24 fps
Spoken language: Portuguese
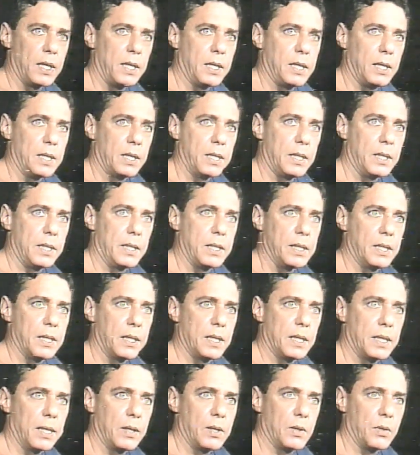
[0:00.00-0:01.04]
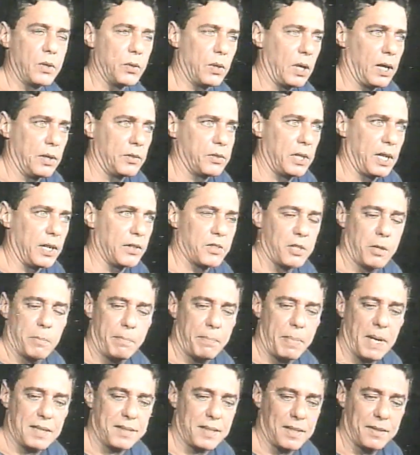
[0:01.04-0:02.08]
e é, a direção
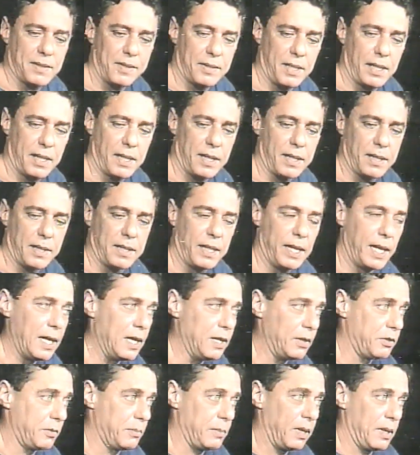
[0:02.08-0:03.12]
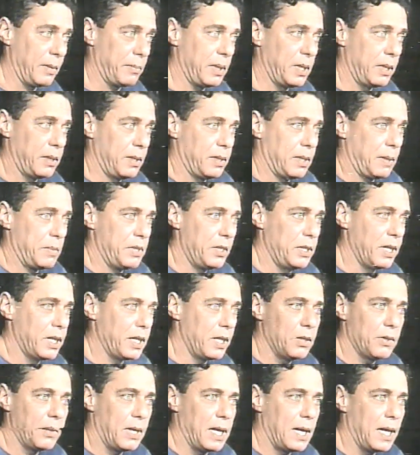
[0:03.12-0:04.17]
passa a ser deles, na medida em
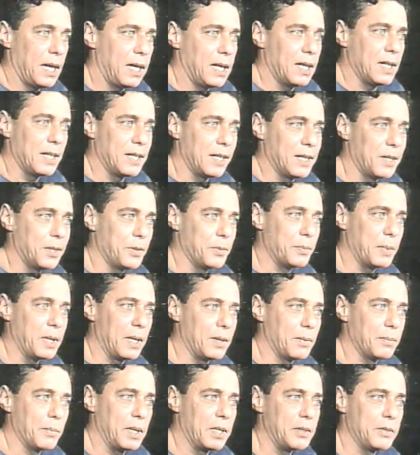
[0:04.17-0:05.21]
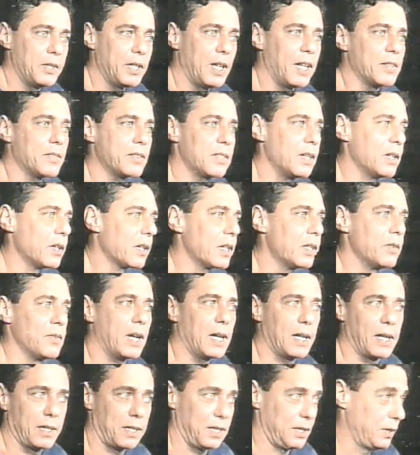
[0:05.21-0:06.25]
que não há uma, uma, direção, que não
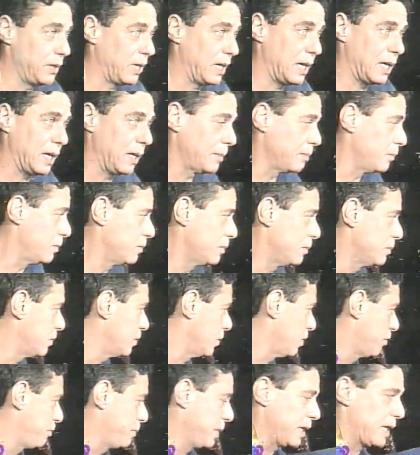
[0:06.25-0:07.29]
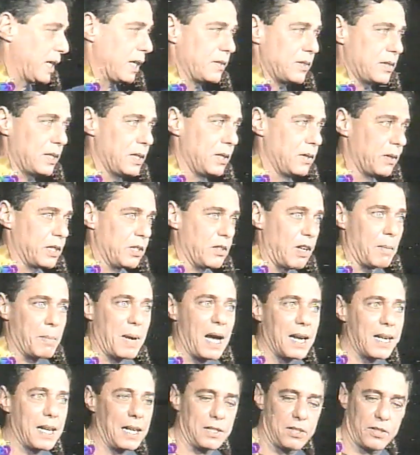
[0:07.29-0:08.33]
há, que não há movimentação, que não há
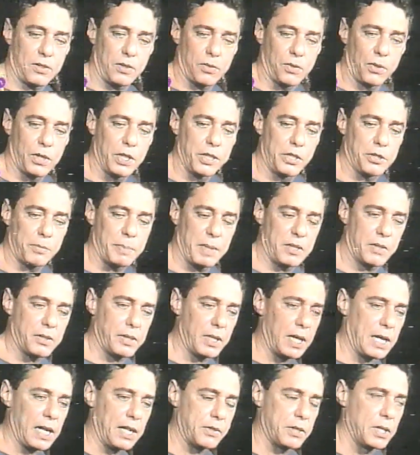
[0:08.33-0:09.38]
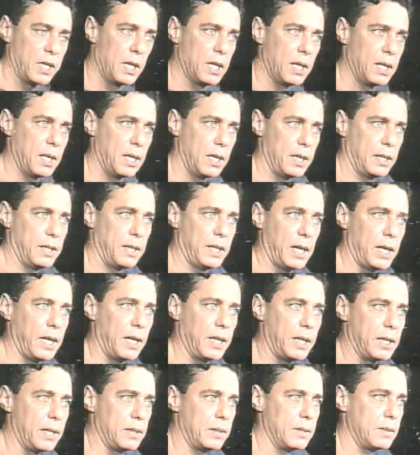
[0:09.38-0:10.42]
marcações especiais,
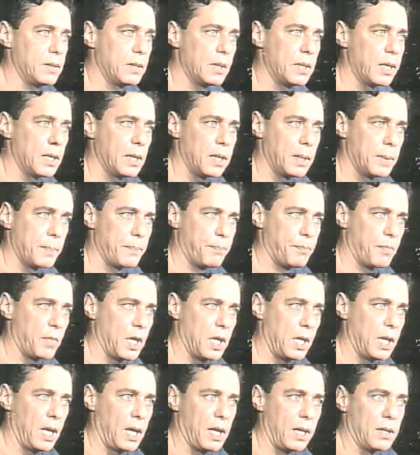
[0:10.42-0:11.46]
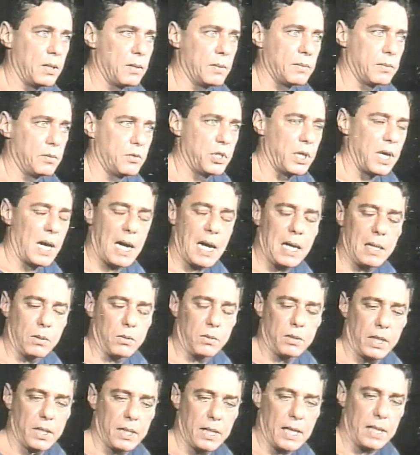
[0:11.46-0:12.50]
nem, nem
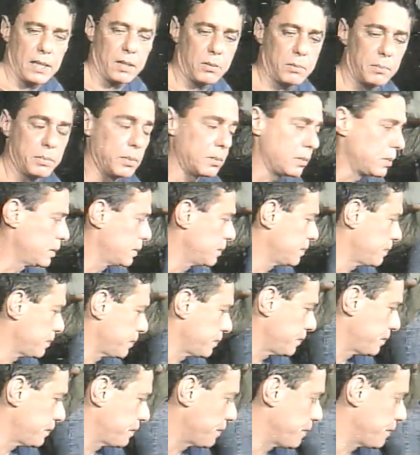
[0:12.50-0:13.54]
diálogo, nem nada. Como é que surgiu para